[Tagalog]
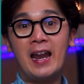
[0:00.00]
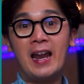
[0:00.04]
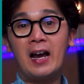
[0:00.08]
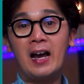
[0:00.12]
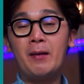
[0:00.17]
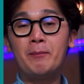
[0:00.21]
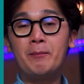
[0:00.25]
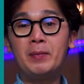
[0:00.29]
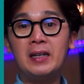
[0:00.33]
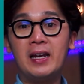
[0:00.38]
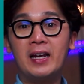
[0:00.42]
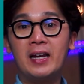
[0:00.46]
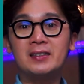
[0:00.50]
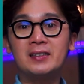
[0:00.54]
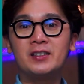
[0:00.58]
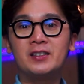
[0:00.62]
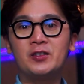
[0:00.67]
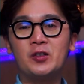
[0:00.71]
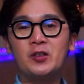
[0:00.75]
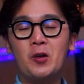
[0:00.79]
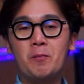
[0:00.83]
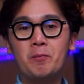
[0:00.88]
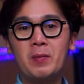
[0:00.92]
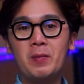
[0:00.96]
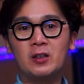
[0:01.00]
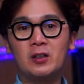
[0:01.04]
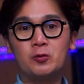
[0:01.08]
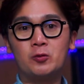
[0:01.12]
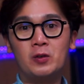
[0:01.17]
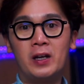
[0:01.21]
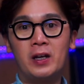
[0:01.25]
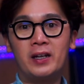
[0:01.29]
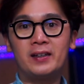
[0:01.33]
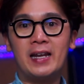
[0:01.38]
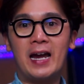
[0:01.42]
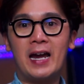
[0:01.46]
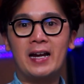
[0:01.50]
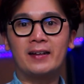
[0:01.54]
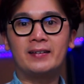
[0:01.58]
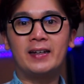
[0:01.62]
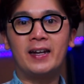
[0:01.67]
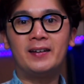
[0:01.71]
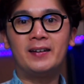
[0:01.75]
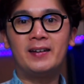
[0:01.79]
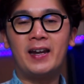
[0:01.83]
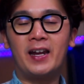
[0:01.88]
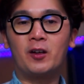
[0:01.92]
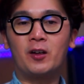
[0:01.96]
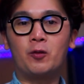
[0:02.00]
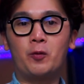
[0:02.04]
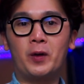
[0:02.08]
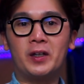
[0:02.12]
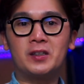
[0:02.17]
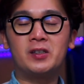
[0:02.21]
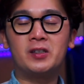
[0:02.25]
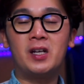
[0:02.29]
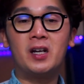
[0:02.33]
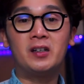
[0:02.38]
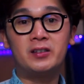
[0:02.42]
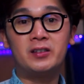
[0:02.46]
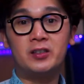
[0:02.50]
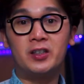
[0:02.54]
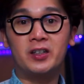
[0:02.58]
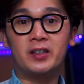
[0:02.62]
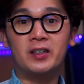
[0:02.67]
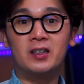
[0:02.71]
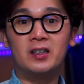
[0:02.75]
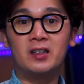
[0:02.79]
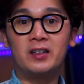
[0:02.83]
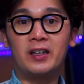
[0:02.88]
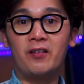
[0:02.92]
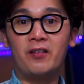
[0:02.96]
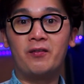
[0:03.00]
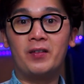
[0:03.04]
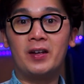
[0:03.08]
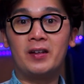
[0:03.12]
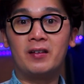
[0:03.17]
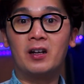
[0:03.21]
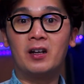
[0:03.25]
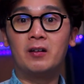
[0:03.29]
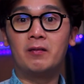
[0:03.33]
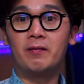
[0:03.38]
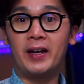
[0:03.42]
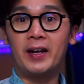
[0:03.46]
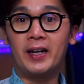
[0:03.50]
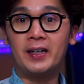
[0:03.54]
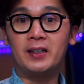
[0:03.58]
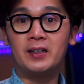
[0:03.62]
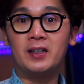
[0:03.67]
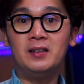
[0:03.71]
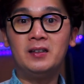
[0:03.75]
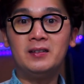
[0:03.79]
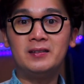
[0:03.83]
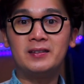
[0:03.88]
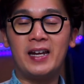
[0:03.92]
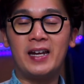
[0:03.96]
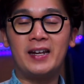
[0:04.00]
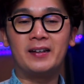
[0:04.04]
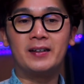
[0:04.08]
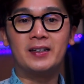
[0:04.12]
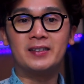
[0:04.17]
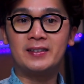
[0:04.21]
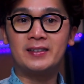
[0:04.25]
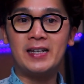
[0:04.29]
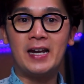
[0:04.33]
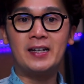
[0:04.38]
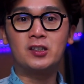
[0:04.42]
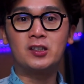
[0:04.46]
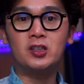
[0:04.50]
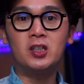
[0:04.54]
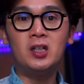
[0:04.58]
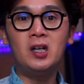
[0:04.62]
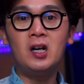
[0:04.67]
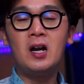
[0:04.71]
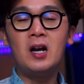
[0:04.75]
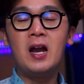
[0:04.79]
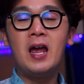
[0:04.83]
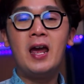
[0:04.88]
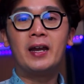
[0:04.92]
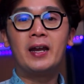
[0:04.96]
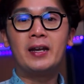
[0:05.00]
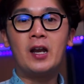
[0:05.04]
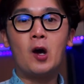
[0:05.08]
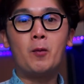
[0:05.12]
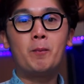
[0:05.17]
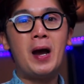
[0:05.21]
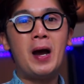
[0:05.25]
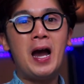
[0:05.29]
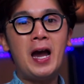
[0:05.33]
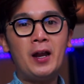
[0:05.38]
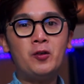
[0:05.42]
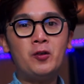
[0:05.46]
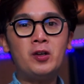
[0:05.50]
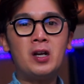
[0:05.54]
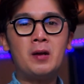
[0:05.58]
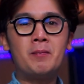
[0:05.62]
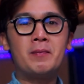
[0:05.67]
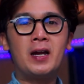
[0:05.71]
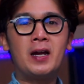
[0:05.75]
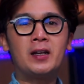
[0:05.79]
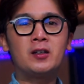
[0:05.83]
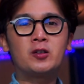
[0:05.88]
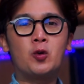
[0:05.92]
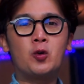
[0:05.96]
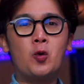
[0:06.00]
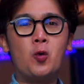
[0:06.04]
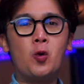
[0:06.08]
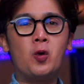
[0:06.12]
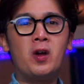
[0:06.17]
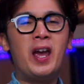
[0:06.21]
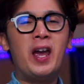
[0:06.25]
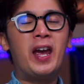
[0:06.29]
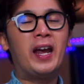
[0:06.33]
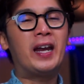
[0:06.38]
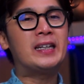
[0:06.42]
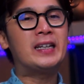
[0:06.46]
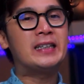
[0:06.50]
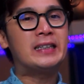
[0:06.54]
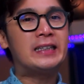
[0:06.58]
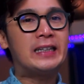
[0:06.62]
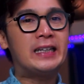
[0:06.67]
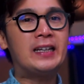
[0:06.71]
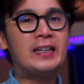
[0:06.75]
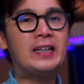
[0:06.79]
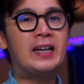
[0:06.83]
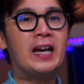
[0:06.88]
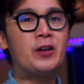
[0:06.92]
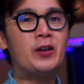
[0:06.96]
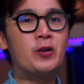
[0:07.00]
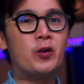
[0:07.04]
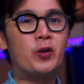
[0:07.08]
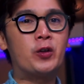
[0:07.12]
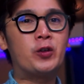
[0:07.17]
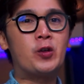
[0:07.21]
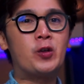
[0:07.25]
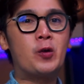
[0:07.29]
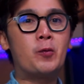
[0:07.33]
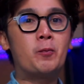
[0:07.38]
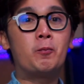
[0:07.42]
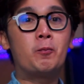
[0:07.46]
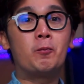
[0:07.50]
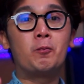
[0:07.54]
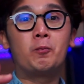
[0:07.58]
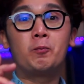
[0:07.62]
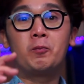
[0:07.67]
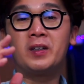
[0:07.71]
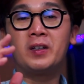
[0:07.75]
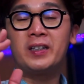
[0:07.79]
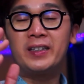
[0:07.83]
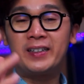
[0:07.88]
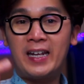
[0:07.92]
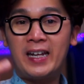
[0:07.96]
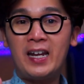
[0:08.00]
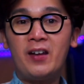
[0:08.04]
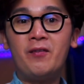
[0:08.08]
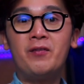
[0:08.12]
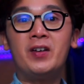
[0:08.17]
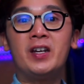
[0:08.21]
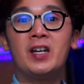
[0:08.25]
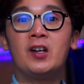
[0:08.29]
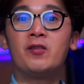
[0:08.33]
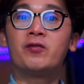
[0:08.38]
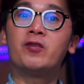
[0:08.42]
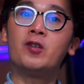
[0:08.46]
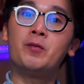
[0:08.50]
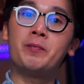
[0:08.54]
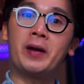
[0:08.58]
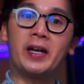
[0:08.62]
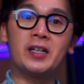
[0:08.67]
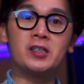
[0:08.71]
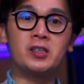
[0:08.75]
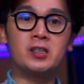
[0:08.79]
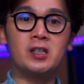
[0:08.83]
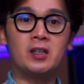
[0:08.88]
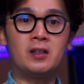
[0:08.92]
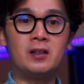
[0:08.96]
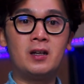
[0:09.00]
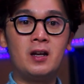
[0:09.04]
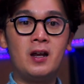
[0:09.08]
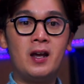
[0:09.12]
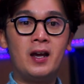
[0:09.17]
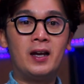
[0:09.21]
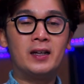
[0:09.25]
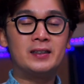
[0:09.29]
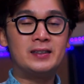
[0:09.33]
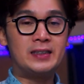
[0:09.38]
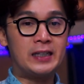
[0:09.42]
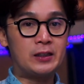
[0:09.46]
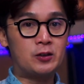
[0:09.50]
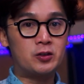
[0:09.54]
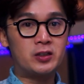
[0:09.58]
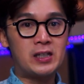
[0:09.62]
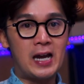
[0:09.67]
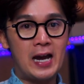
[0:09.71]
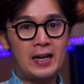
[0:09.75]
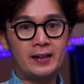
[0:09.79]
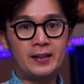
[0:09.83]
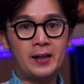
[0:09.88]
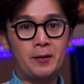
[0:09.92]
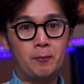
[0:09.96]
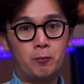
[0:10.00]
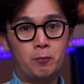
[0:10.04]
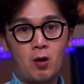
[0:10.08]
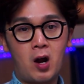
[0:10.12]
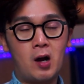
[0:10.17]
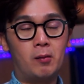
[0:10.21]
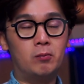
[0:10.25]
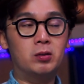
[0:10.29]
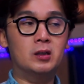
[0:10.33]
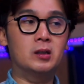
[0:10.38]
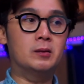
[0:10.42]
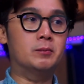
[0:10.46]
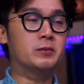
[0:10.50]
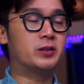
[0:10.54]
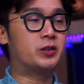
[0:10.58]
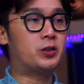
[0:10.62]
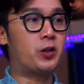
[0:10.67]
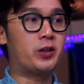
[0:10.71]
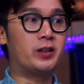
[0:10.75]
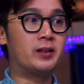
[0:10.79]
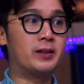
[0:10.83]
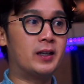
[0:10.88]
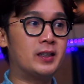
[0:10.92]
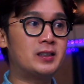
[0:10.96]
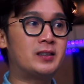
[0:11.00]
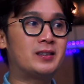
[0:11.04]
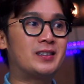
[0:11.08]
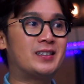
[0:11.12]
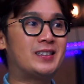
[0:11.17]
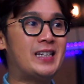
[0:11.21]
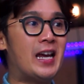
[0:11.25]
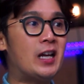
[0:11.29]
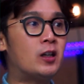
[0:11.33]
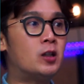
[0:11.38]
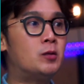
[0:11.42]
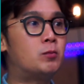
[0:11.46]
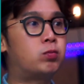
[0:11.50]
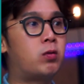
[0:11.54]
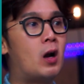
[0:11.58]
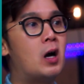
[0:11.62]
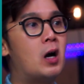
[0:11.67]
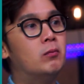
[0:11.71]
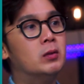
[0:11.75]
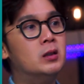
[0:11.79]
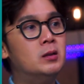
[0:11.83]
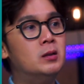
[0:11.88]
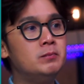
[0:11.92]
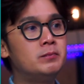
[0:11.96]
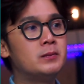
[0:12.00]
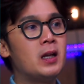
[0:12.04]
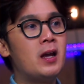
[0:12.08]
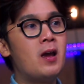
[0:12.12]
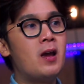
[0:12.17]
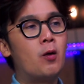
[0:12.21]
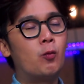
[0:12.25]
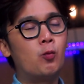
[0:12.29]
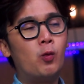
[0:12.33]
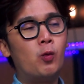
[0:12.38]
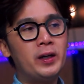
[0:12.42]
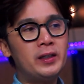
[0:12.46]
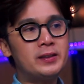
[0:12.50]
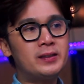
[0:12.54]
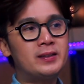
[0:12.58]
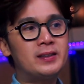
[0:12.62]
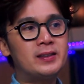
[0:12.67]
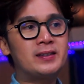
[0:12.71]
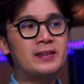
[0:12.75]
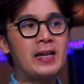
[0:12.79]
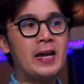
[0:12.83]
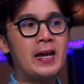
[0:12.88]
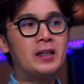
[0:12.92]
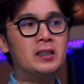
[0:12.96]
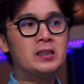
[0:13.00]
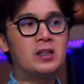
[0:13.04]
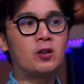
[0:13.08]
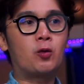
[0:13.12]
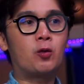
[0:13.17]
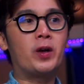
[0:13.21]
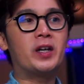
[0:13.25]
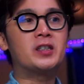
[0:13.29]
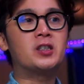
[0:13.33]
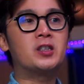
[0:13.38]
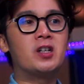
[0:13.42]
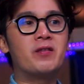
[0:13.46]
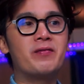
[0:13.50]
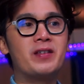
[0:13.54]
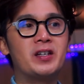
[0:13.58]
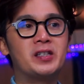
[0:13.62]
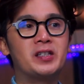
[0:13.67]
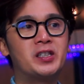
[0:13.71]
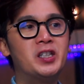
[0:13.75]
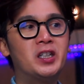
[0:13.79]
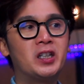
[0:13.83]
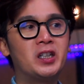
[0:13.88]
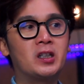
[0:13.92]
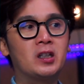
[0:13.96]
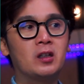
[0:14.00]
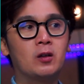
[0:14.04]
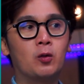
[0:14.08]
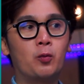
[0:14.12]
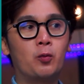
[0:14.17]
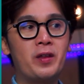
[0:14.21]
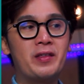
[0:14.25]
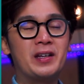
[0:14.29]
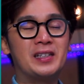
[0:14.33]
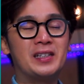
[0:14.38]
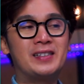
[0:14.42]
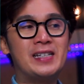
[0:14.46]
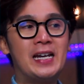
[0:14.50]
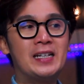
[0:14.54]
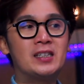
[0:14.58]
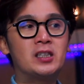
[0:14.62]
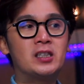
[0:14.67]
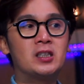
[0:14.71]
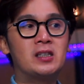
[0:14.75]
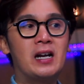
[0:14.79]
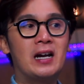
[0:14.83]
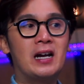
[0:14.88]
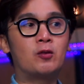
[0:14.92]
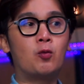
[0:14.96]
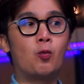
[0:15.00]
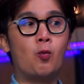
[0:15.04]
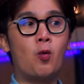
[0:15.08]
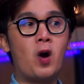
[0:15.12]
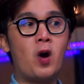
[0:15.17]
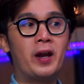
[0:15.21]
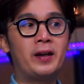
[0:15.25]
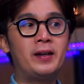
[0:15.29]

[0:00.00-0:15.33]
lang kabilis yung pagsulat natin na equation ng circle given the radius and the center. Now paano naman kung hindi ganun yung given information dito sa ating problem. So in this second problem, what is the standard equation of the circle with the center at 1